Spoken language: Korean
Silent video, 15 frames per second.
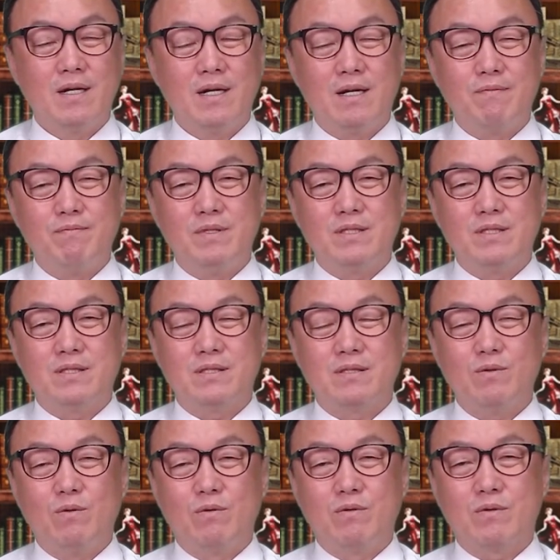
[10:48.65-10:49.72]

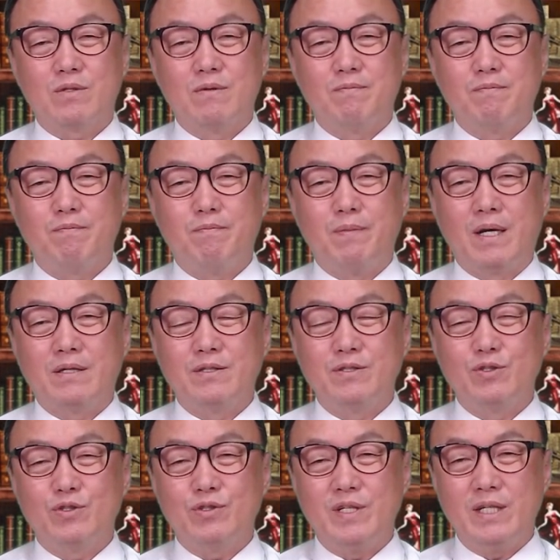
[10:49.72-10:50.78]
안민석, 오고덤,
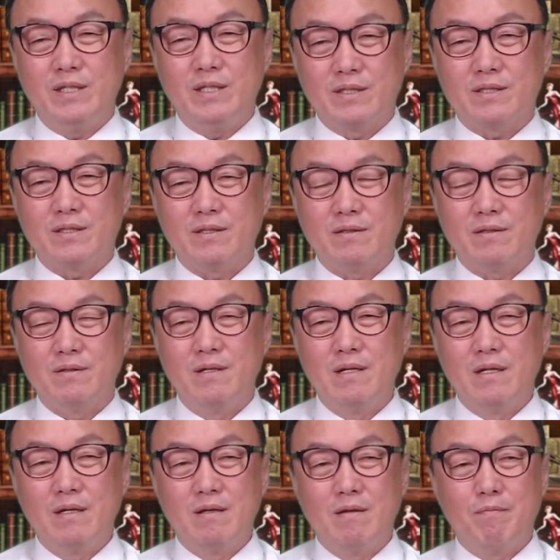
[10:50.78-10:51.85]
박은순에 이어서
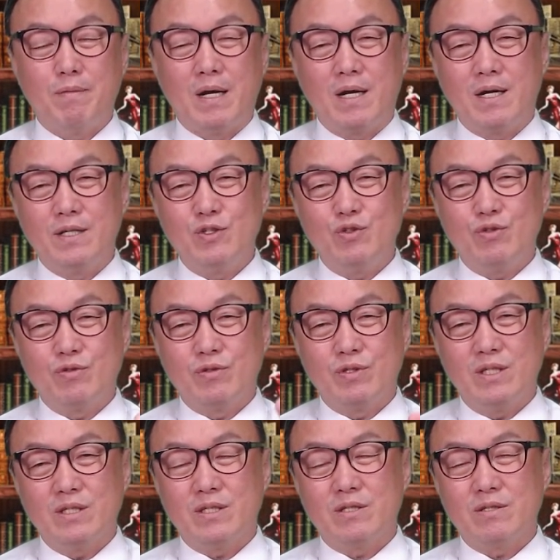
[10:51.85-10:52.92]
박안주로
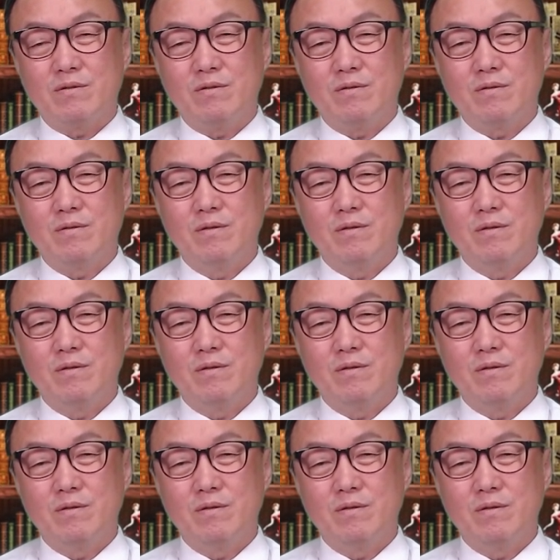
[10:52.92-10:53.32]
이어지고